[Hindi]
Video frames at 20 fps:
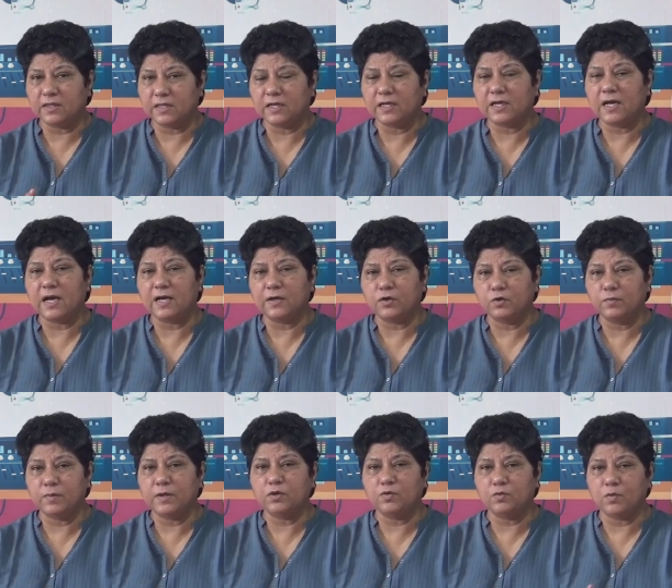अधिक का
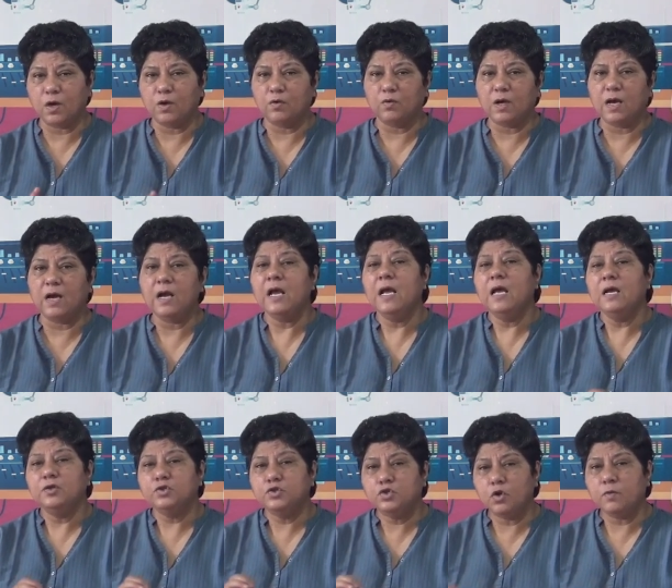आर्ग्यूमेंट हुआ होगा
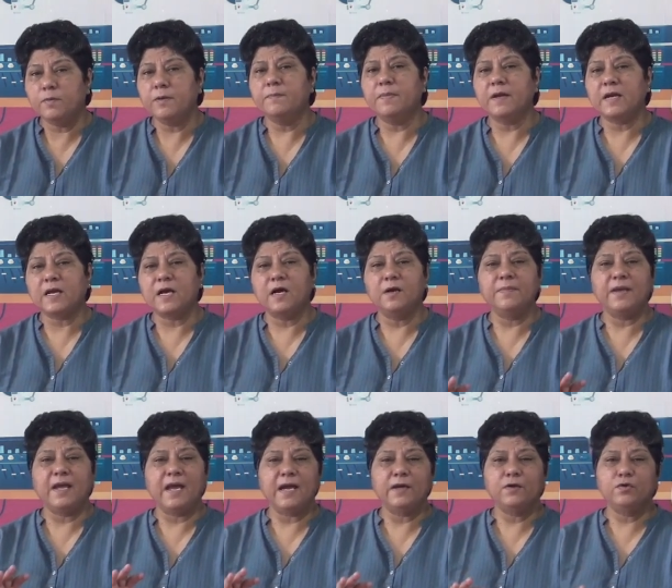जो भी बरखा
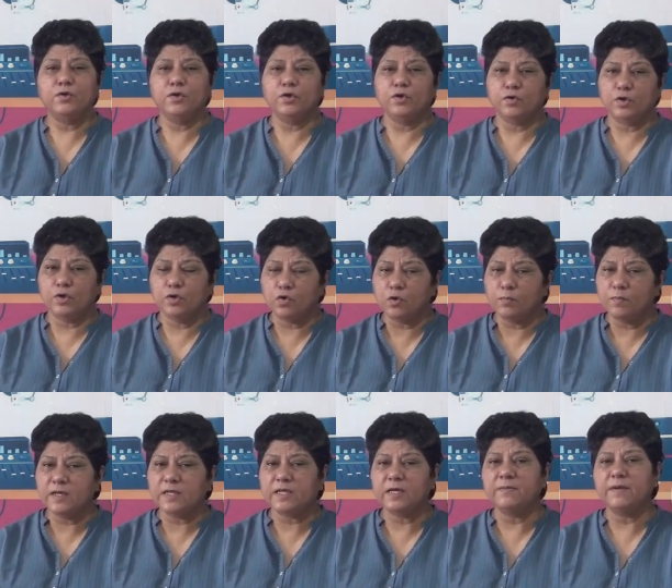भी ऐड हुई होगी
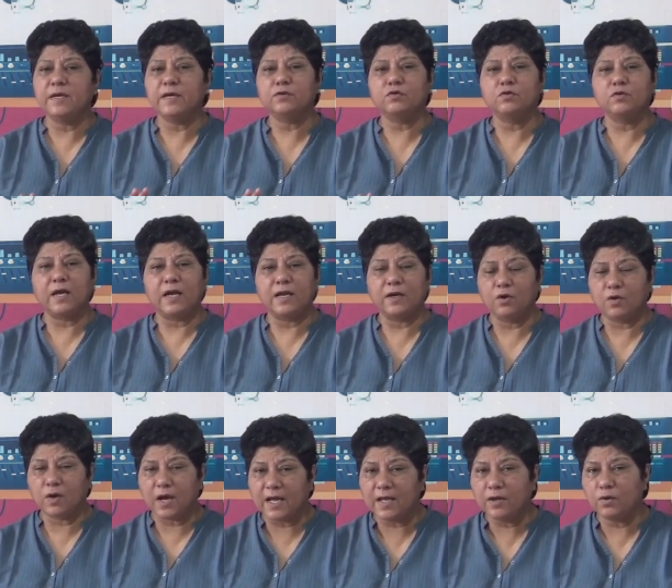रोमिल के भी एक दो
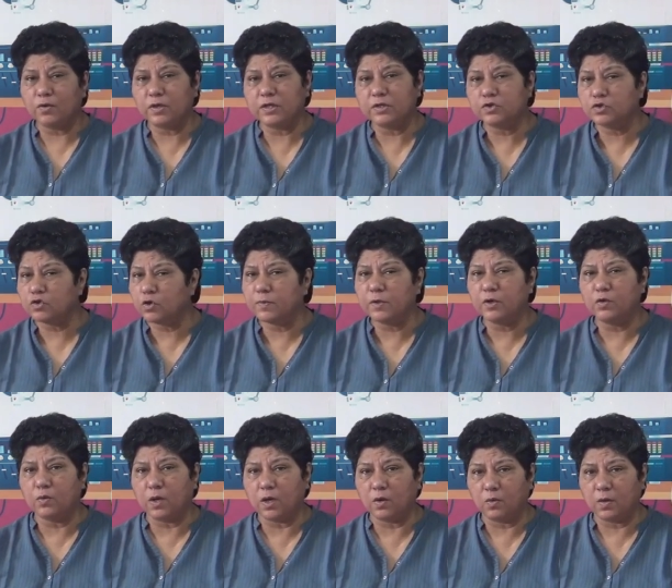डायलॉग आए होंगे जो भी
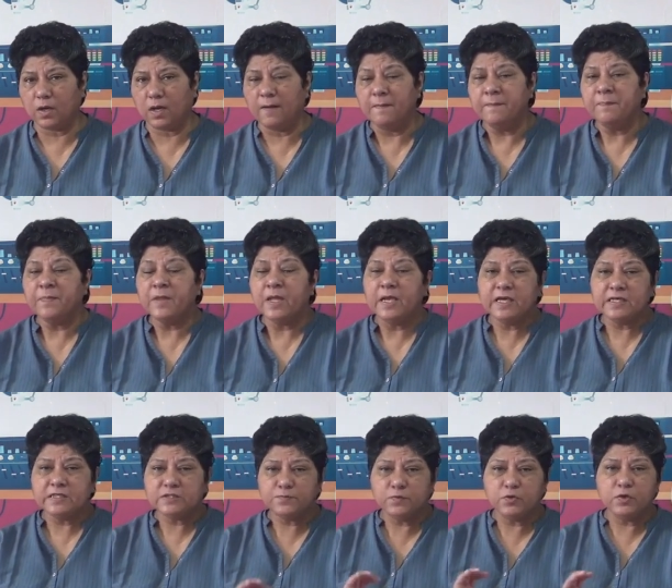हुआ होगा
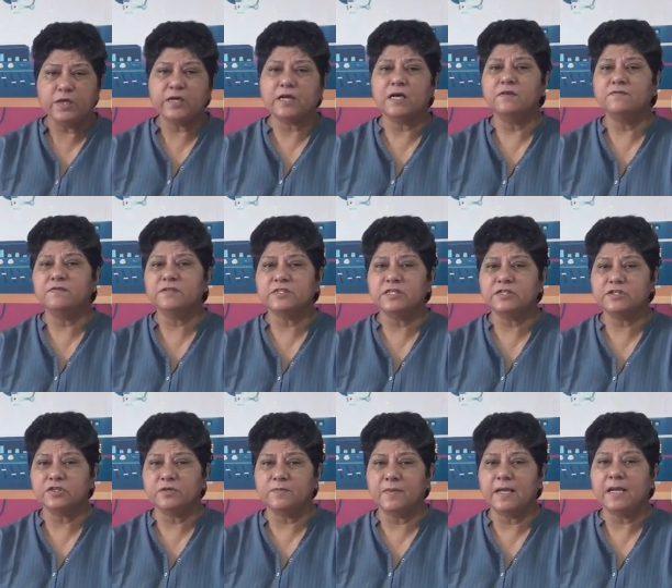इस पूरी
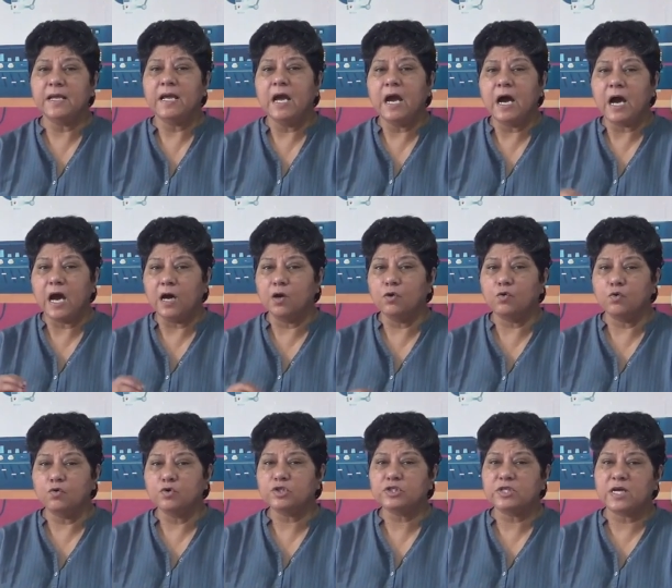कन्वर्सेशन में
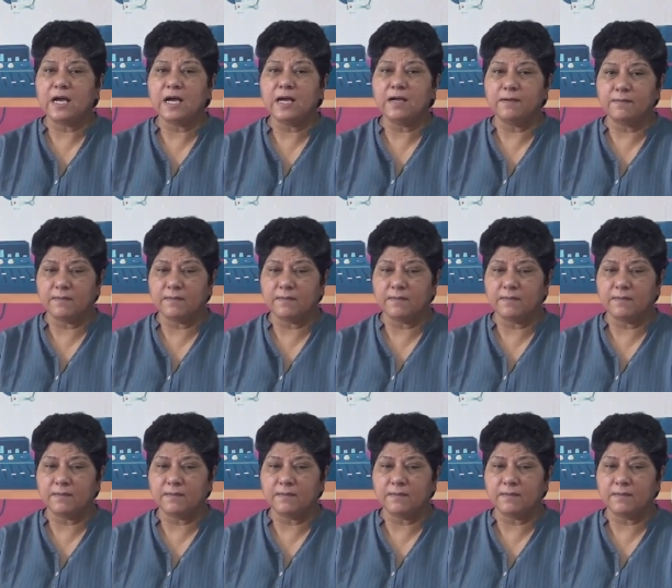अंकुश का